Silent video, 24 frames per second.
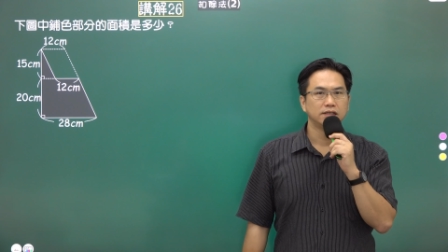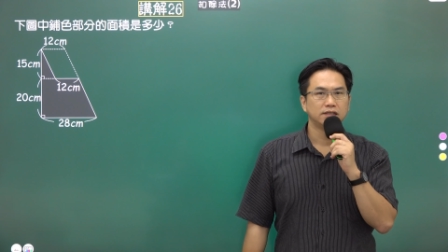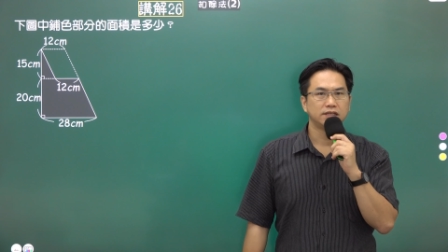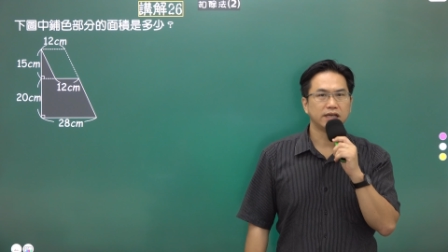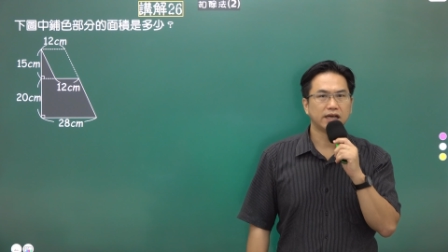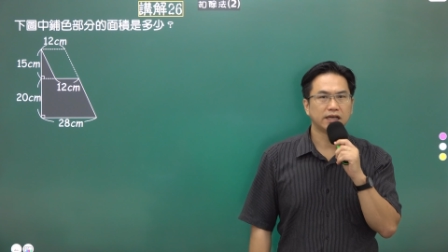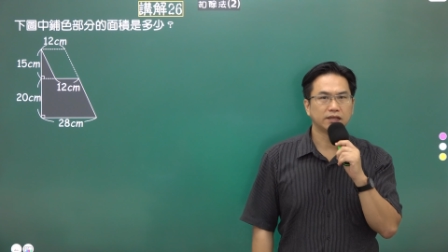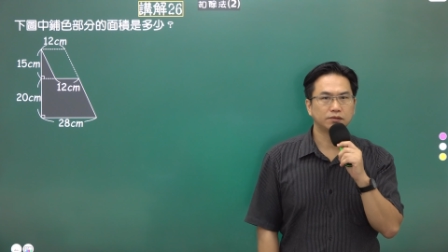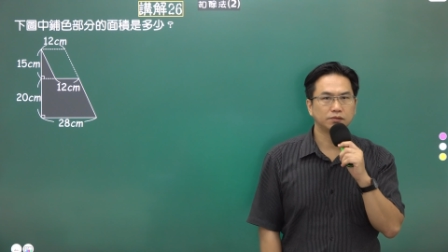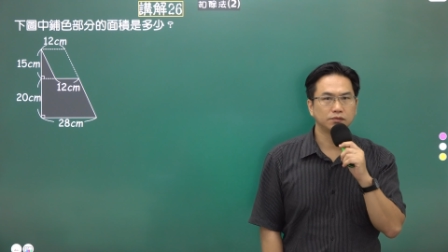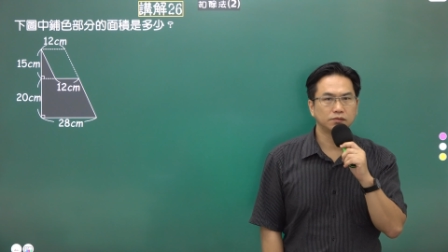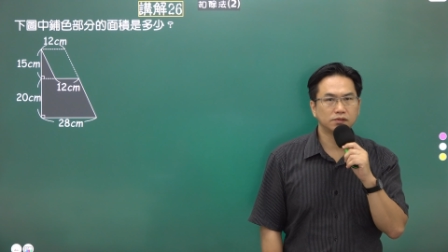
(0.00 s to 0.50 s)

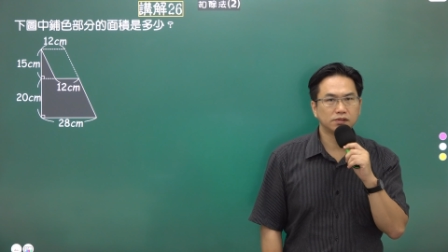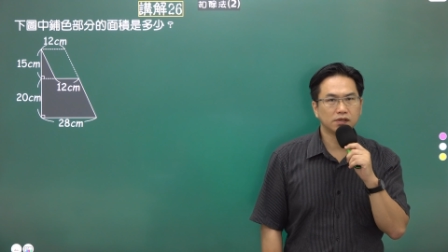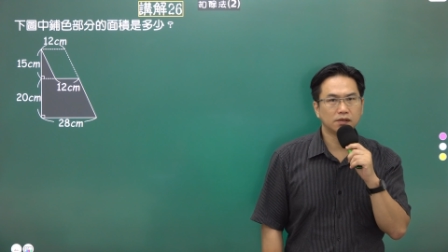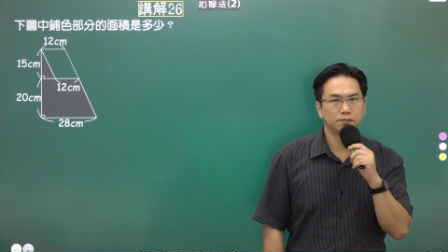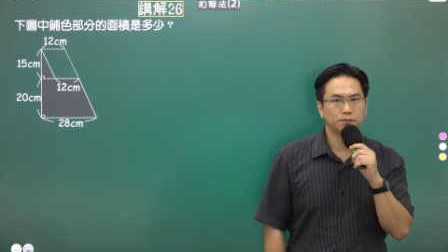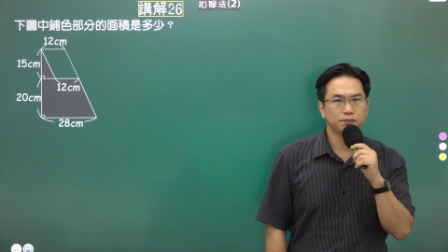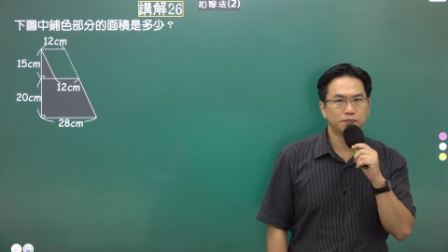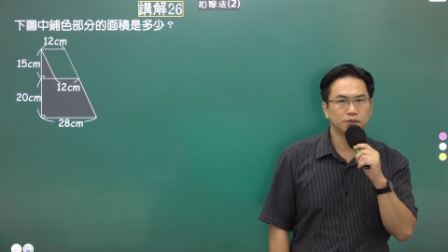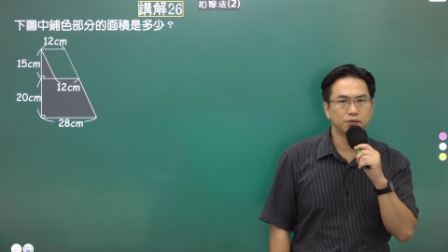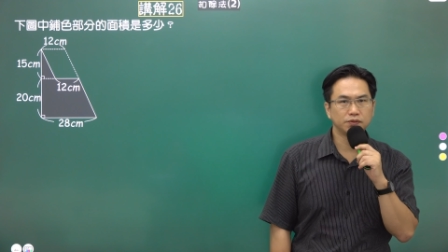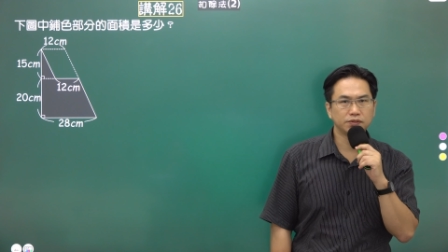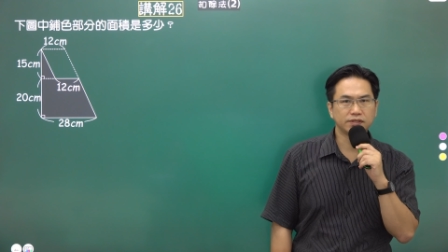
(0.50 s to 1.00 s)
下图
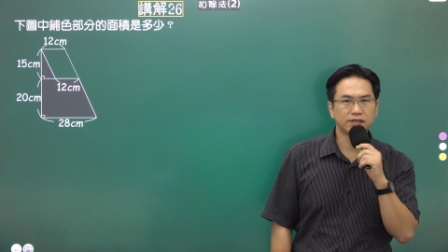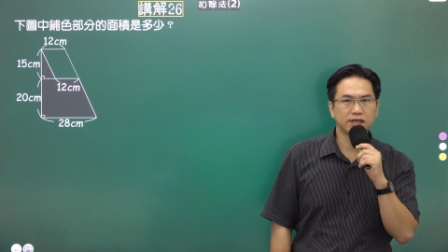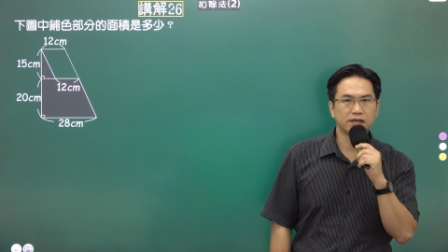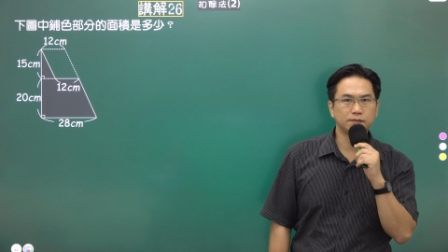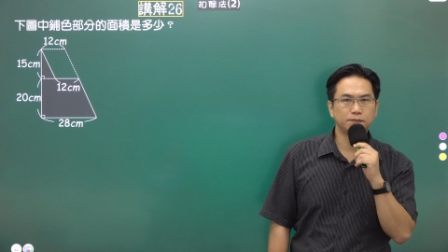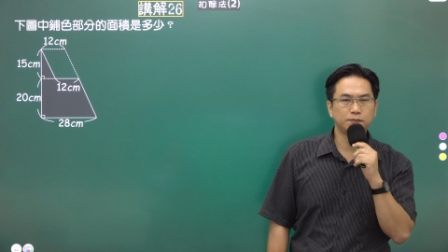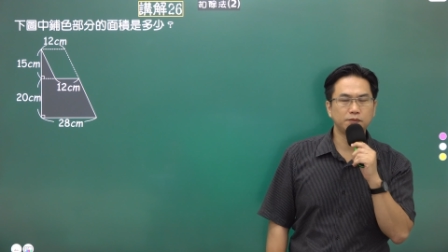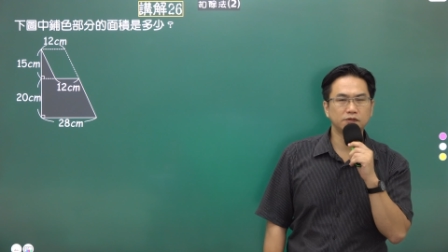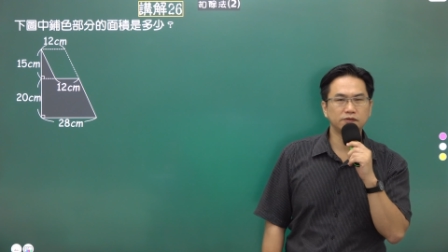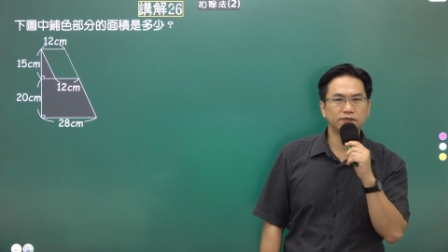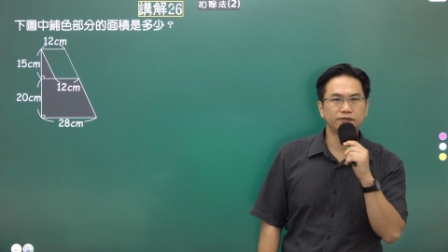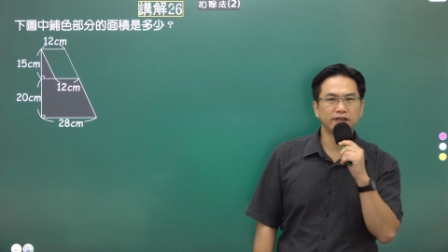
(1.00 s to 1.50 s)
中铺设
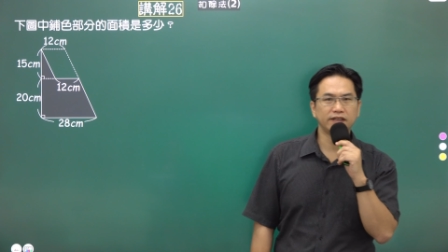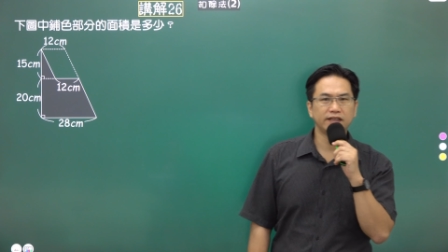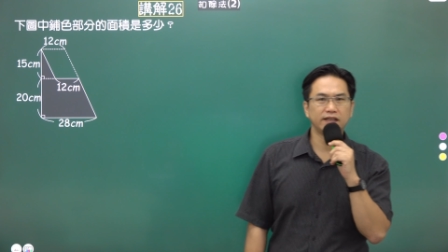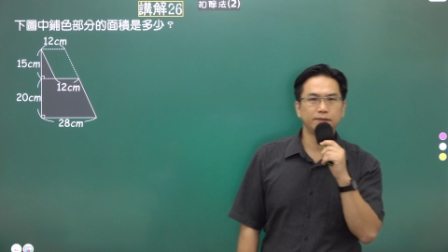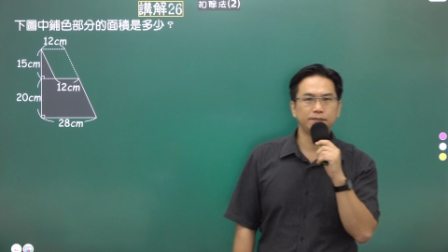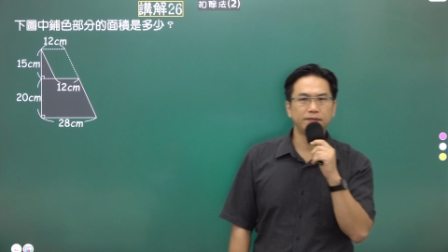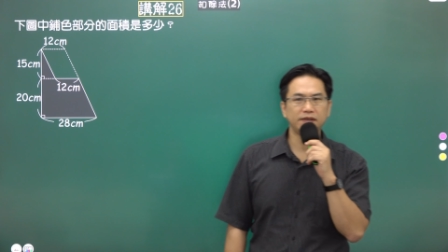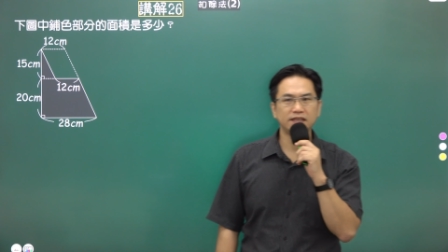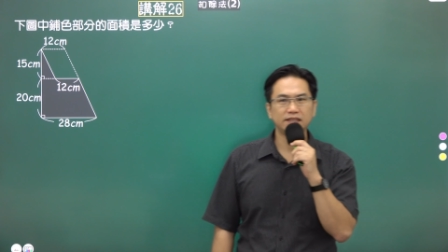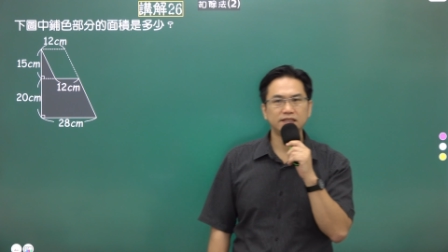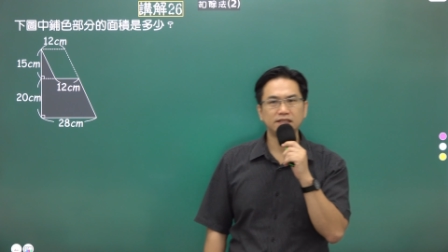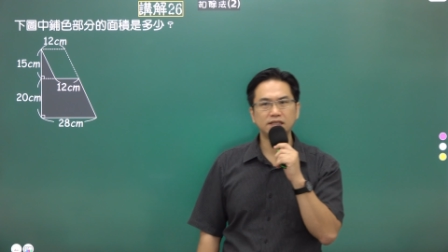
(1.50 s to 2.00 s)
部分的
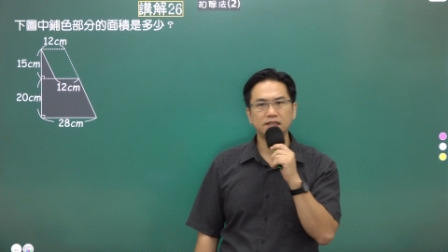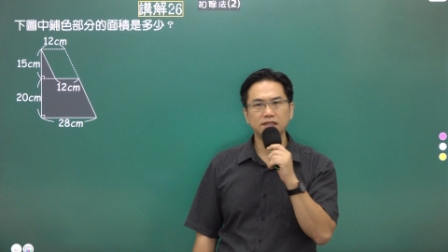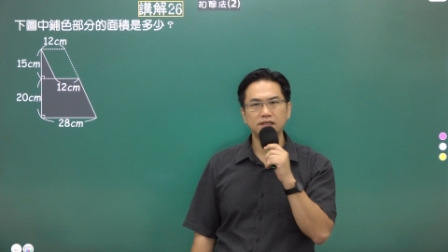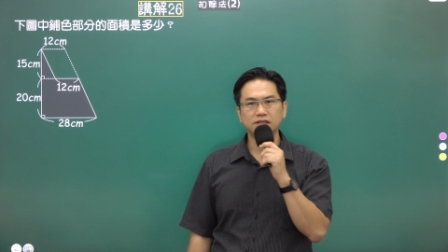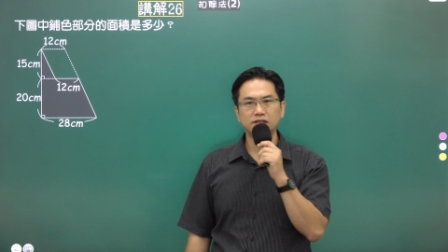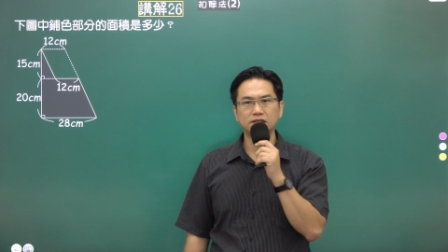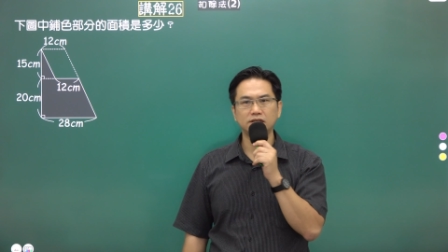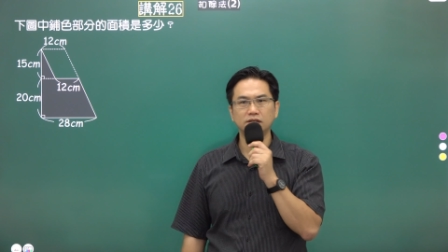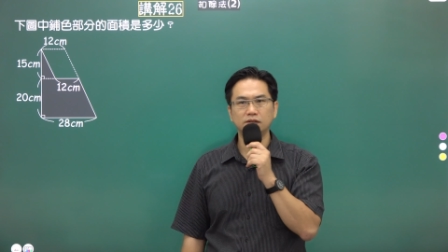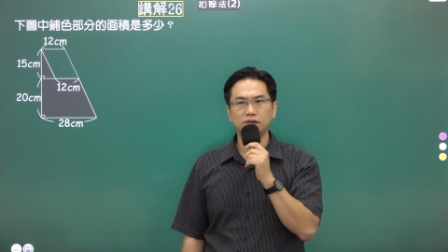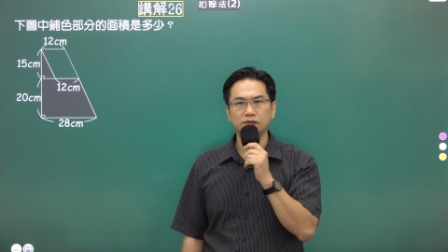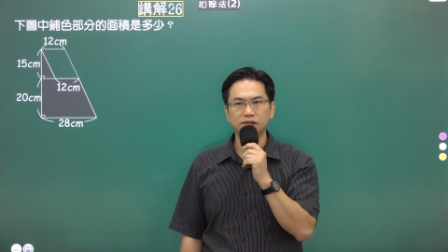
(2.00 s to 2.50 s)
面积
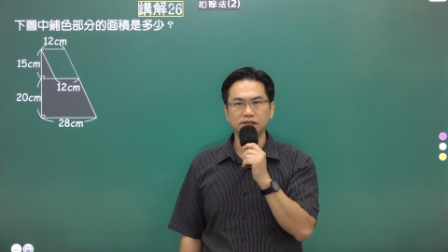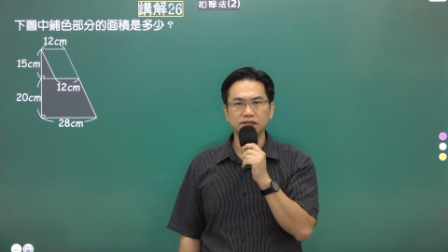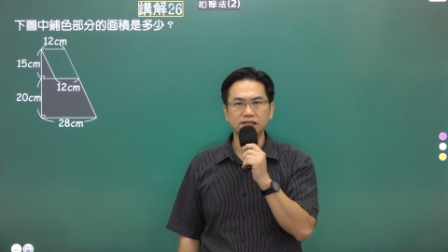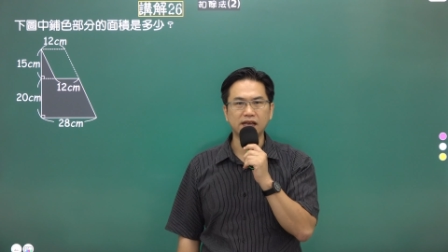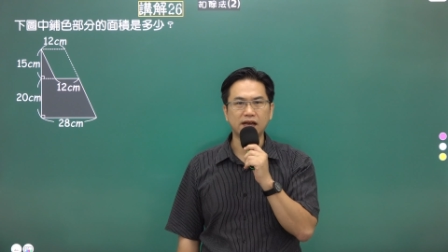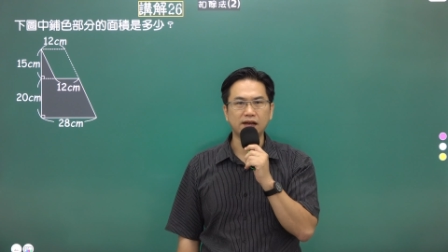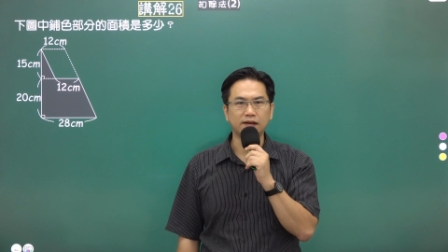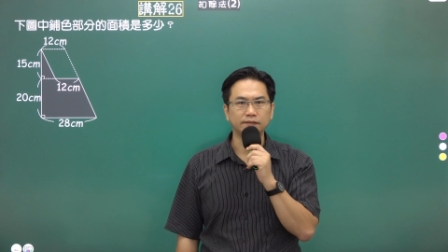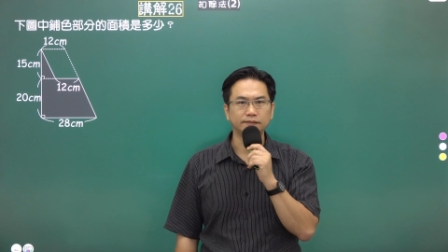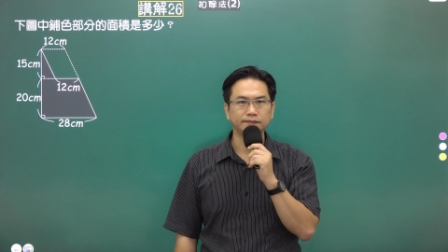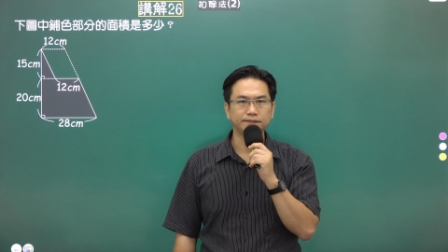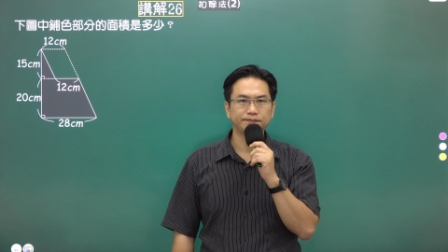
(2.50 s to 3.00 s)
是多
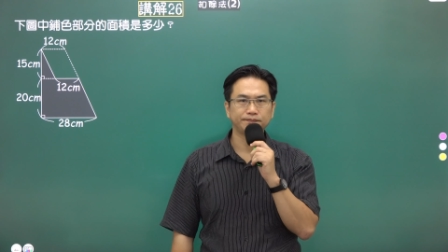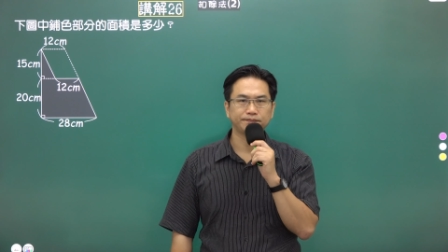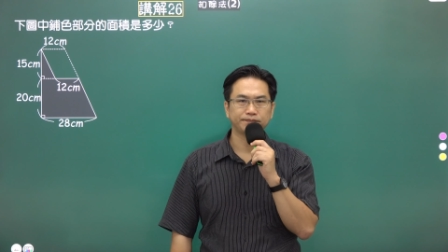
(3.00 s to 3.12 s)
少？